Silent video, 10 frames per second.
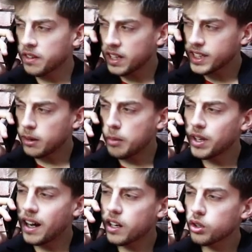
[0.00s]
Şevket tamam
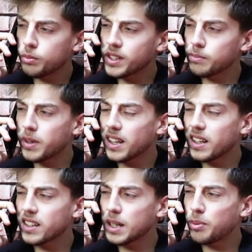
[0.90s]
yarın o bizim
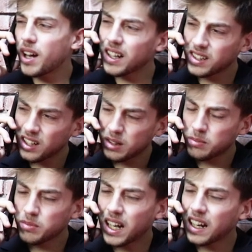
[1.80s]
malları depoya
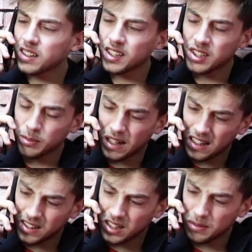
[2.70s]
aktaralım. Nakliye işini bir
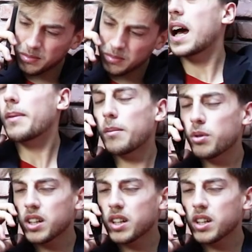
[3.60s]
halledelim. Ya ben